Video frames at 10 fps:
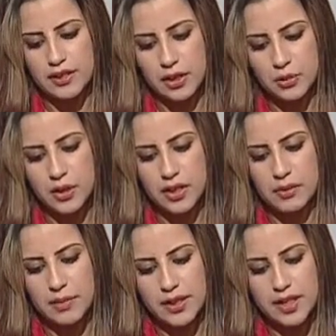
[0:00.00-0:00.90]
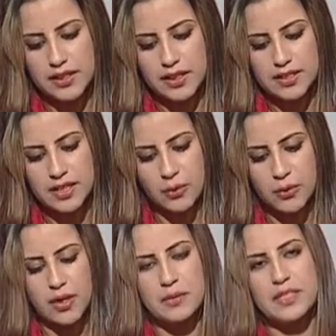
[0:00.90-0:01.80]
تطوير المناطق
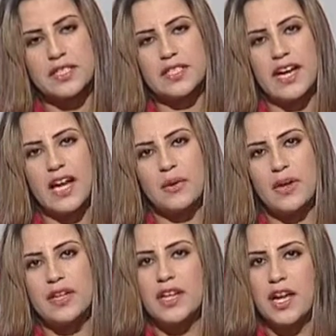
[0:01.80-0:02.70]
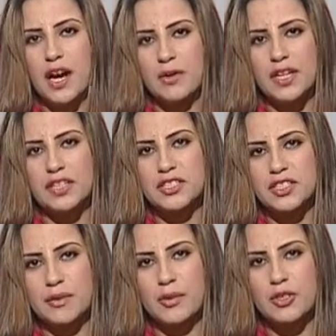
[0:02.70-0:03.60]
السقوية بسيدي علوان أولاد
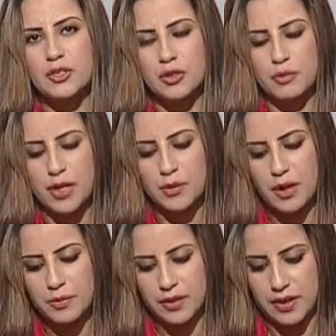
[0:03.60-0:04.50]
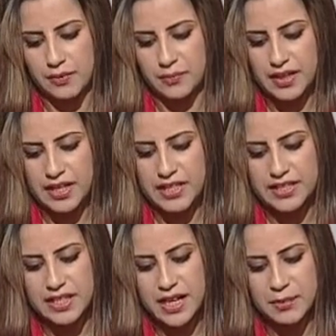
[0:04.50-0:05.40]
الشامخ شربان وهبيرة
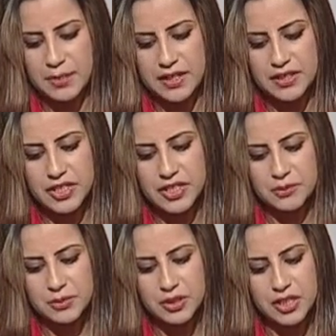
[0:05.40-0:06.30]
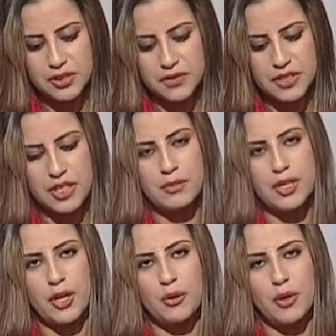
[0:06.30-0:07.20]
إسراع بإنجاز مستشفى
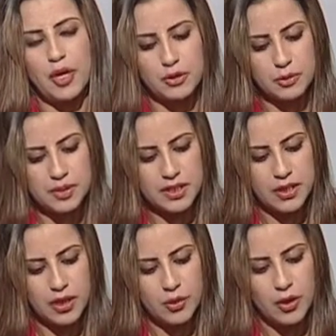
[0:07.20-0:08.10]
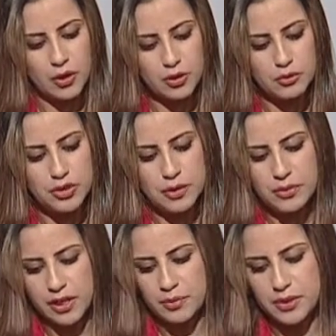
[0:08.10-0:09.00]
جامعي وقطب, سي... وقطب
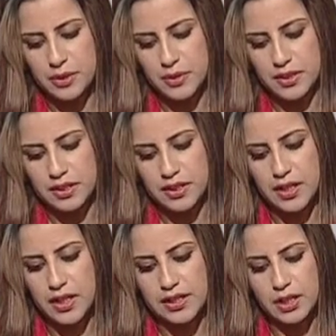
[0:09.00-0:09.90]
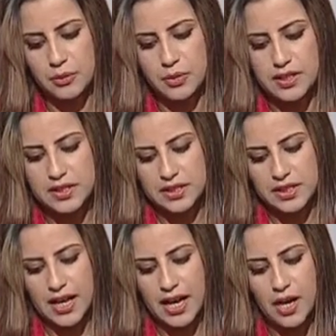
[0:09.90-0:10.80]
جامعي بالسواسي تطوير
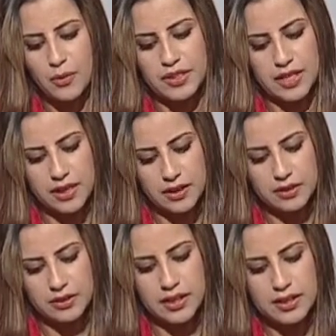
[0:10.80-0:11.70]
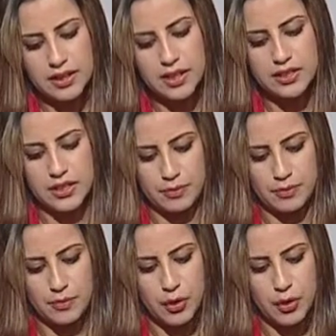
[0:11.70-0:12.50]
السياحة وتهيئة قصر الجم